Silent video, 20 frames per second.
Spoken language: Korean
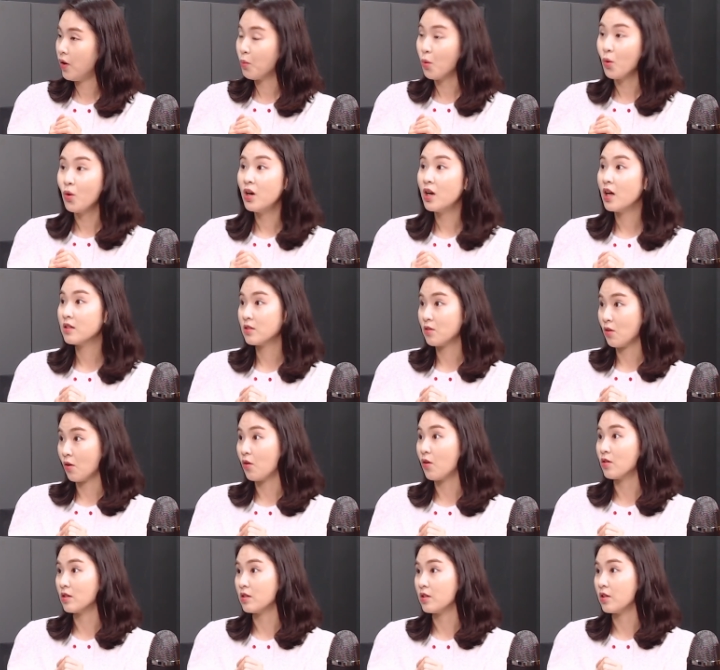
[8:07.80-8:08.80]

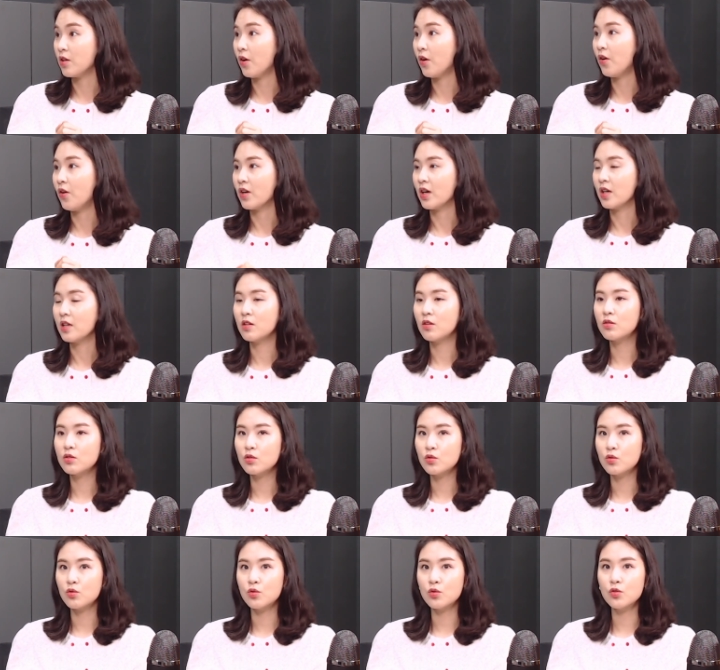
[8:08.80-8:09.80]
몰랐었거든요. 그러니까 이런
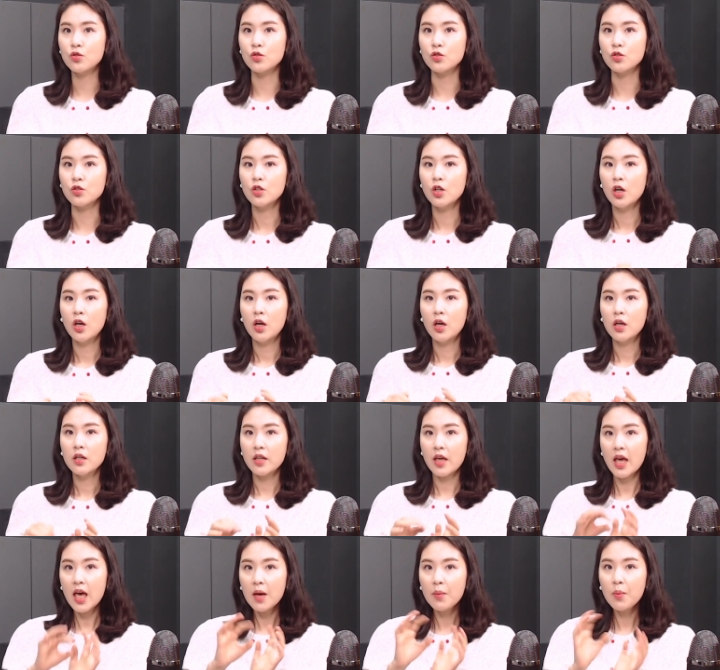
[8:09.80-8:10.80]
식으로
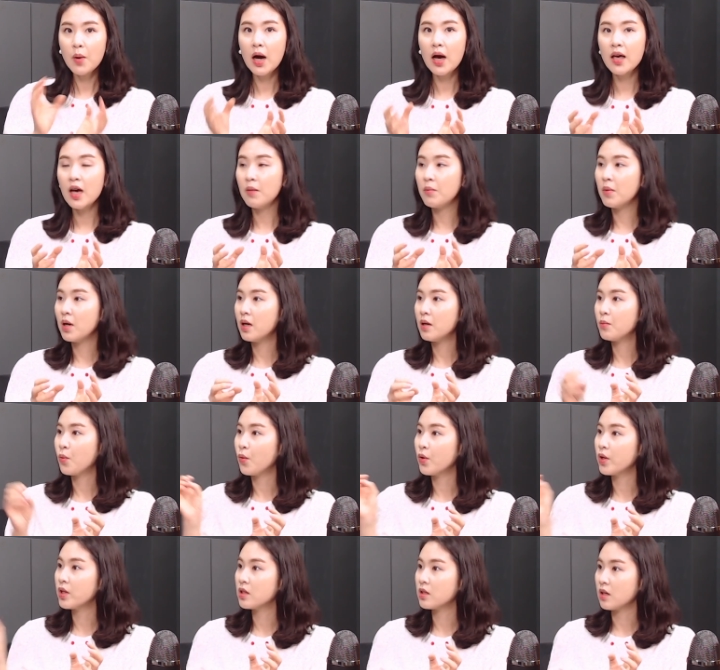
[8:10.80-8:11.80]
이렇게 해봐야만
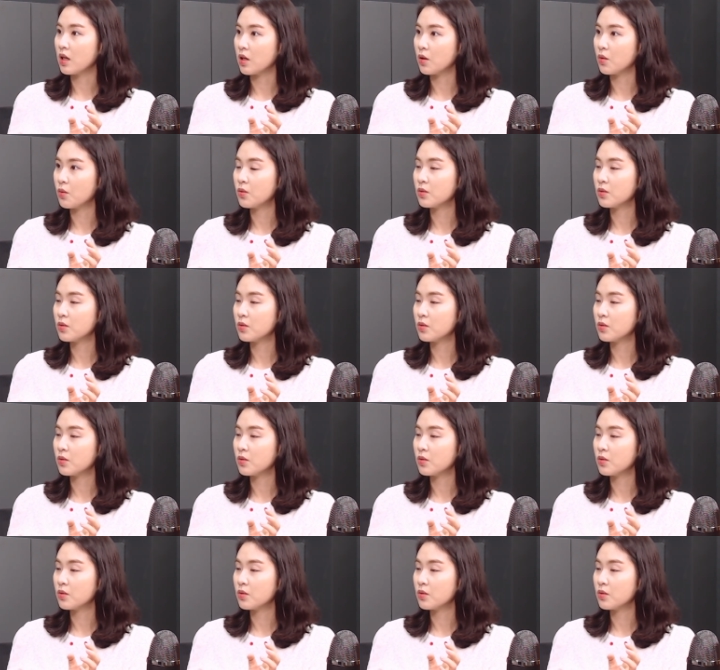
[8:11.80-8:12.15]
보이는 게 있고